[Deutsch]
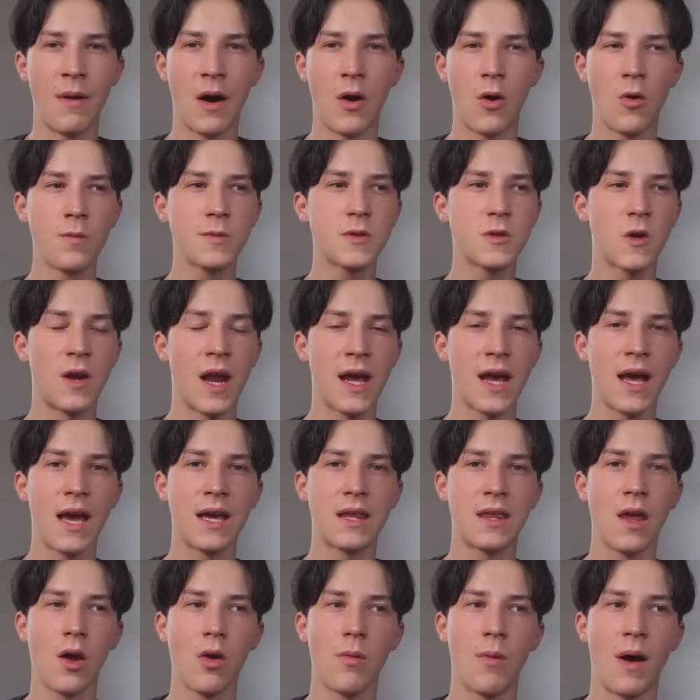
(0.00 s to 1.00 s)
umso länger ich
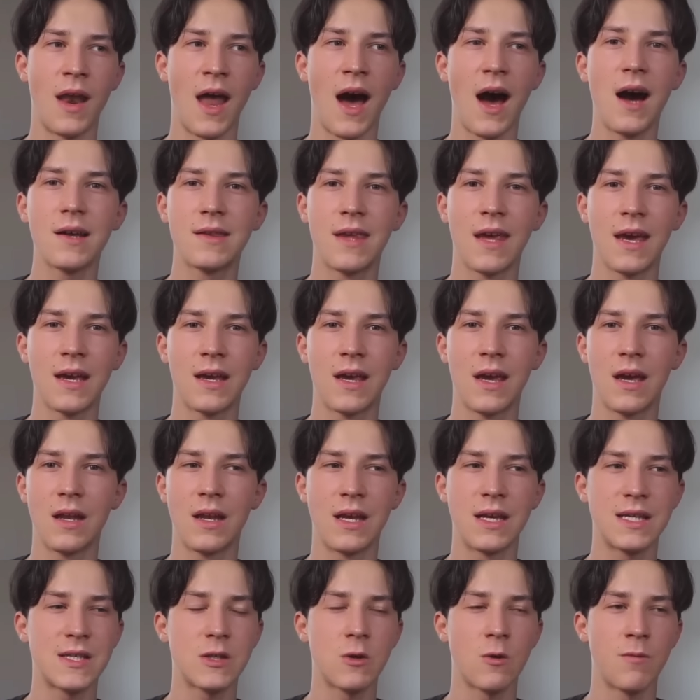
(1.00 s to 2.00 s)
darüber nachdenke,
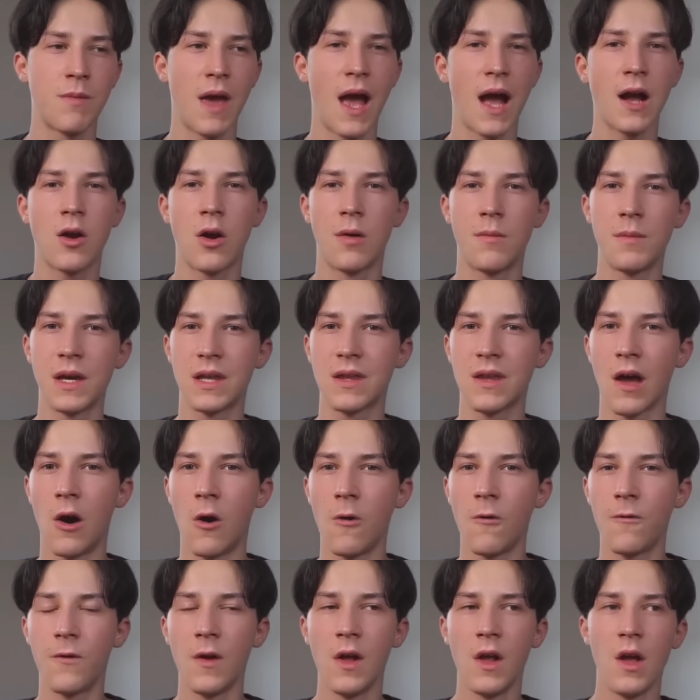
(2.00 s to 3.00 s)
desto mehr komme ich
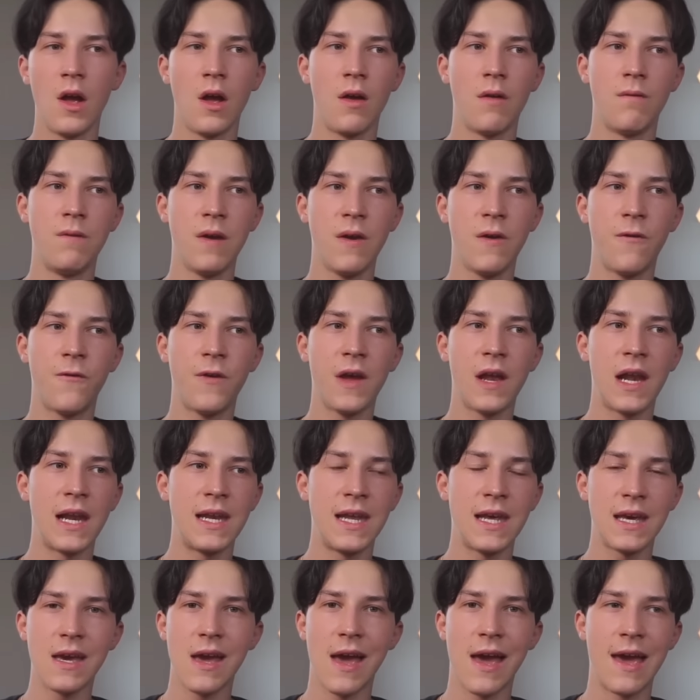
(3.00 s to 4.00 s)
drauf, wie viele
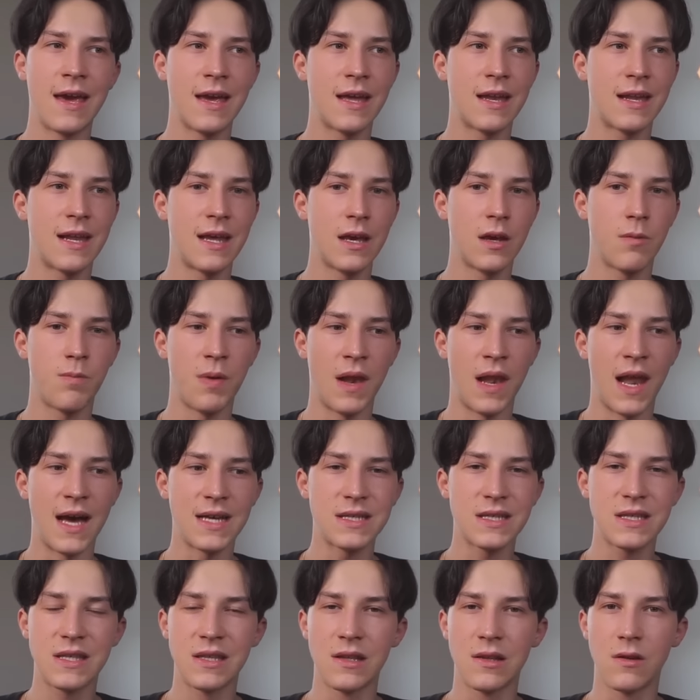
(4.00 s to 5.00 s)
Dinge eigentlich
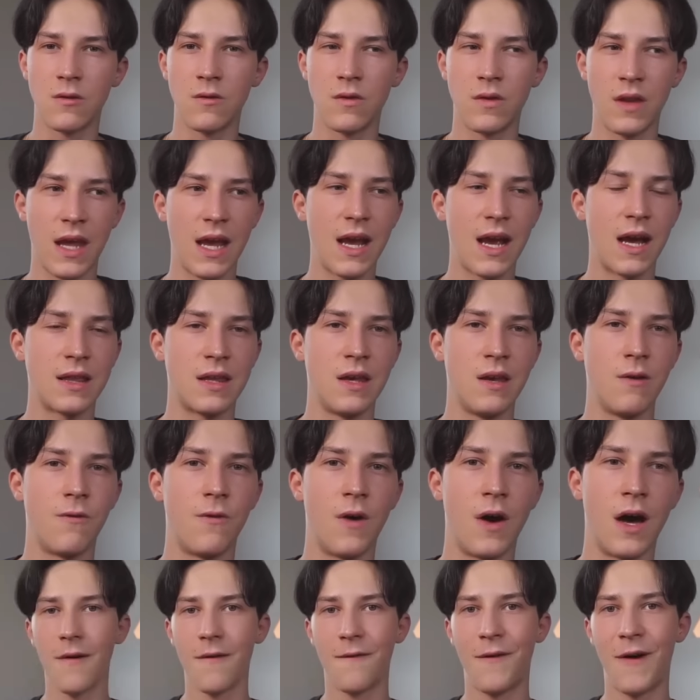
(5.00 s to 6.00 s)
belastend und negativ
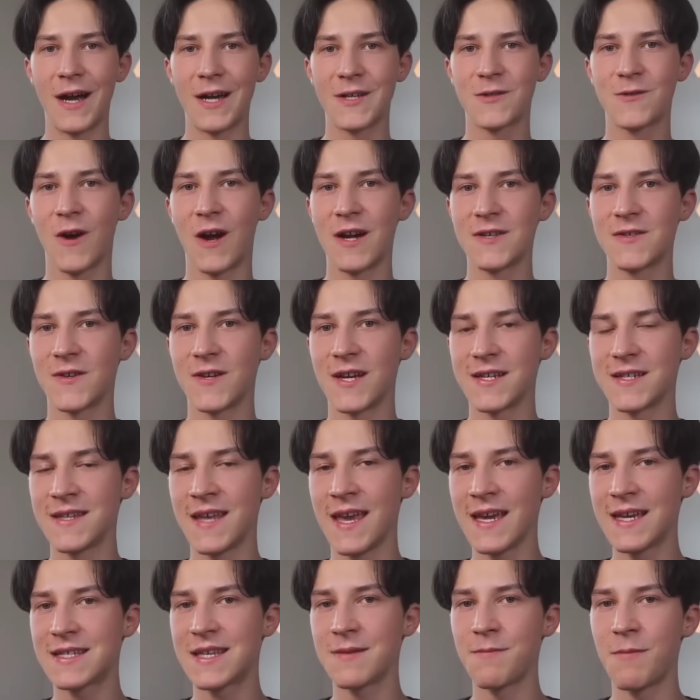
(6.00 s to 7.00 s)
waren. Falls du also das
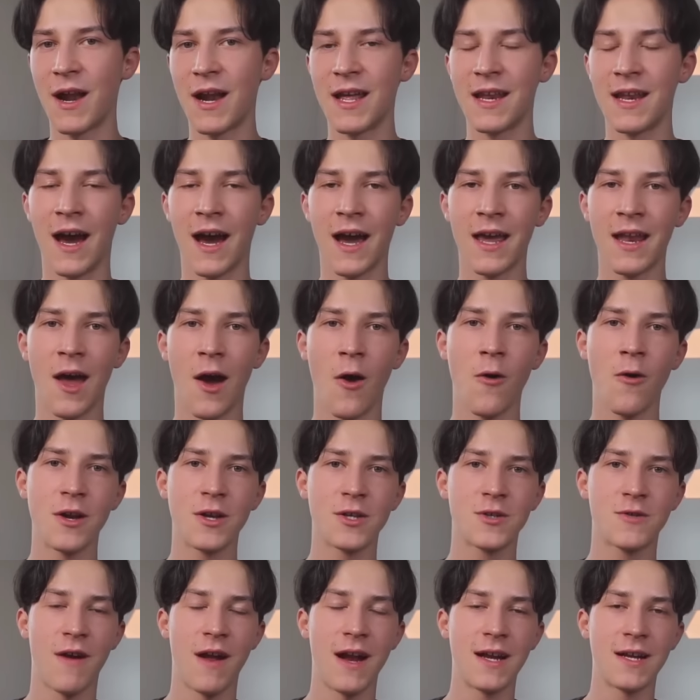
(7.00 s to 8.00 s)
nächste Mal in Erinnerungen
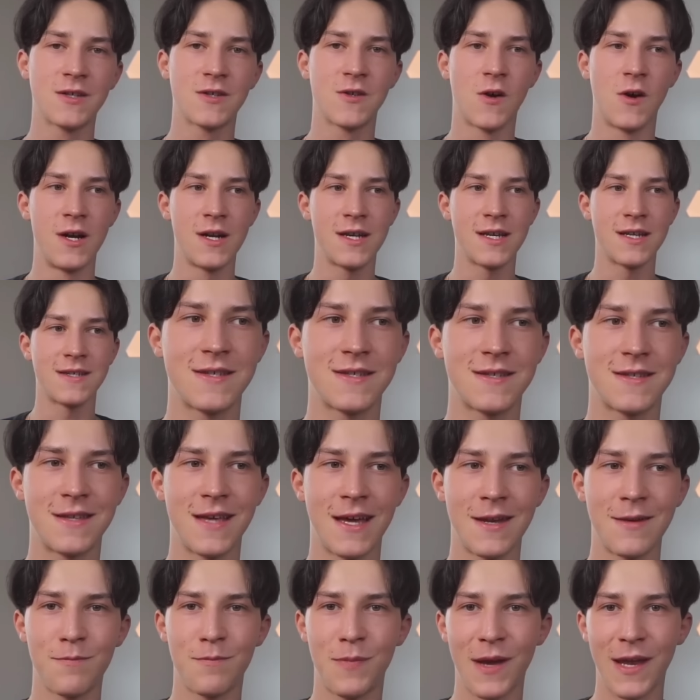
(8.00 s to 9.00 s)
schwelgen solltest,
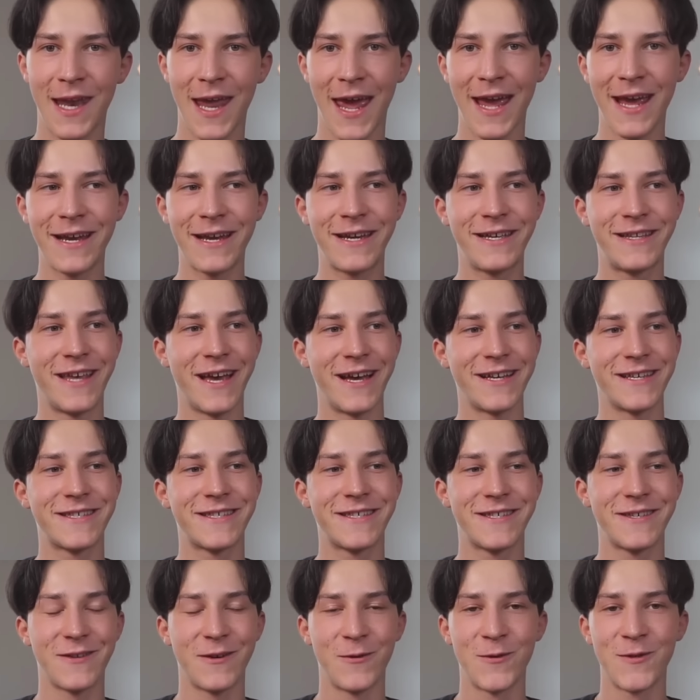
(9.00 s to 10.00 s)
dann bedenk,
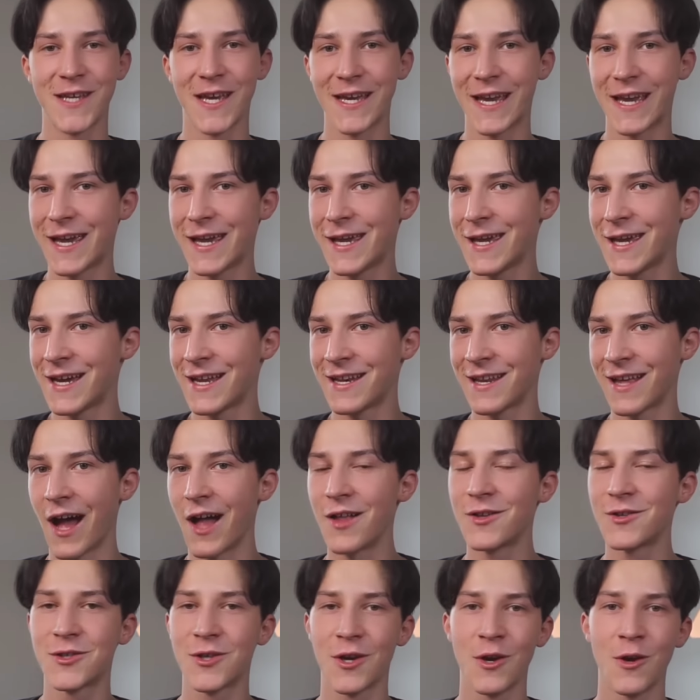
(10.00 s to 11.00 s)
dass unser Gehirn
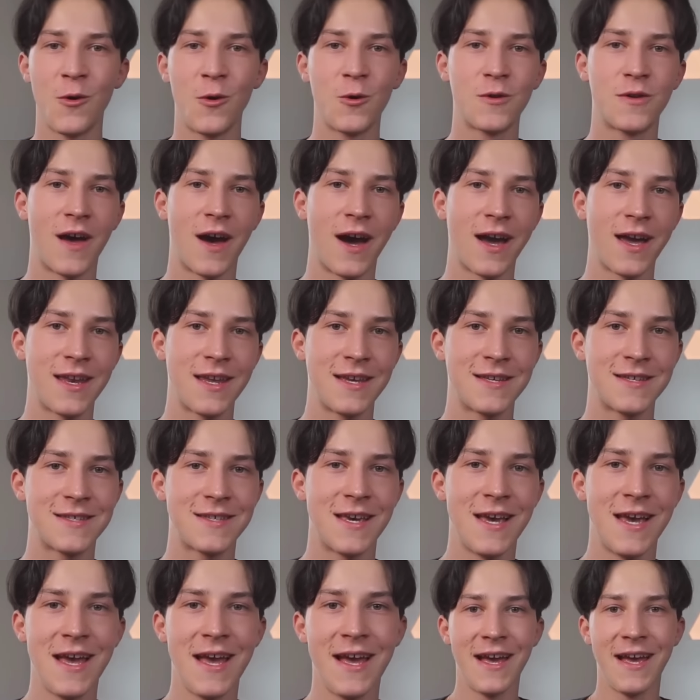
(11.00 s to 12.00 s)
ganz schön gut darin
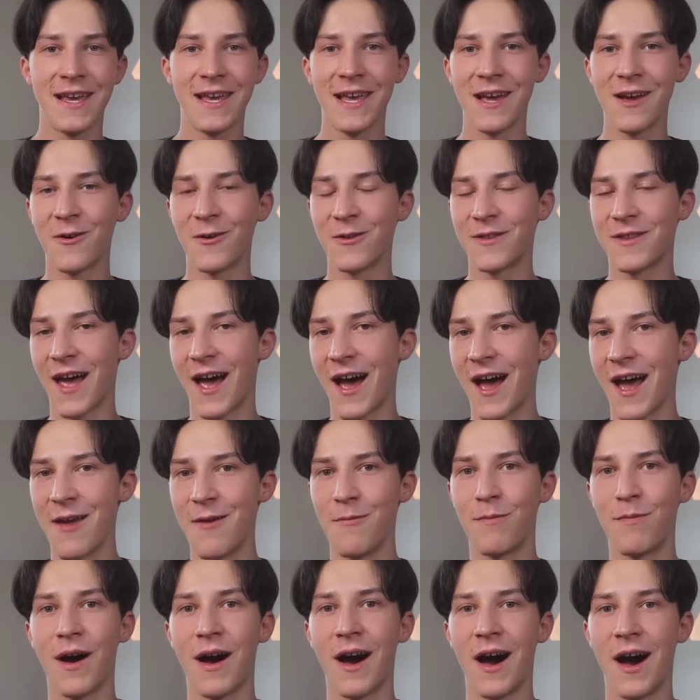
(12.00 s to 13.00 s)
ist, hier und da
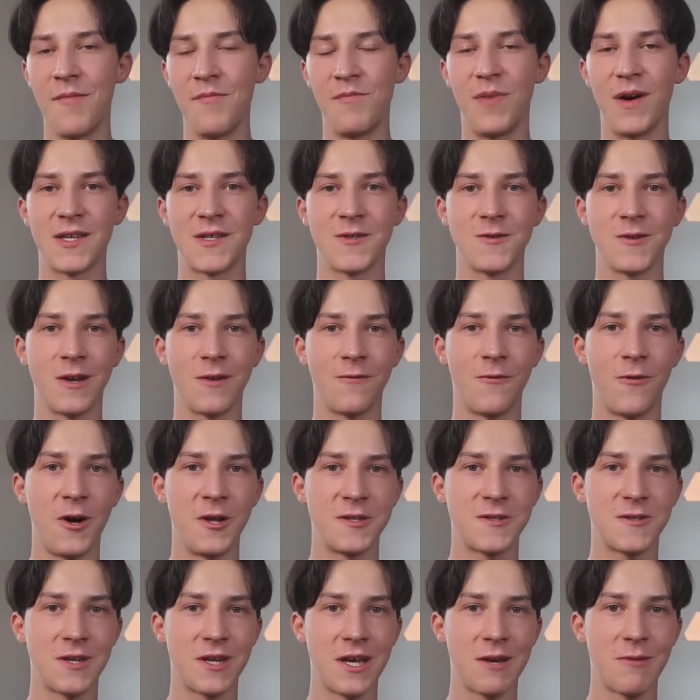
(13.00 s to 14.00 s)
ein paar Anpassungen
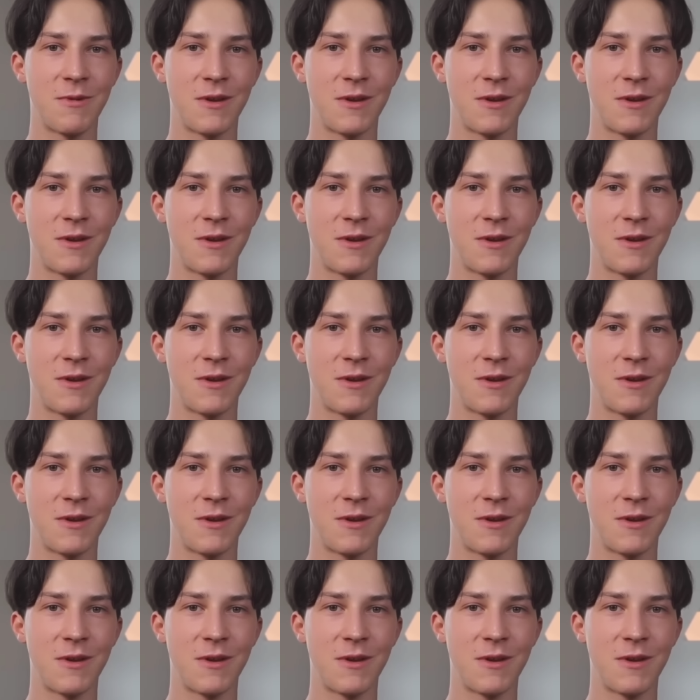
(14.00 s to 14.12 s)
vorzunehmen.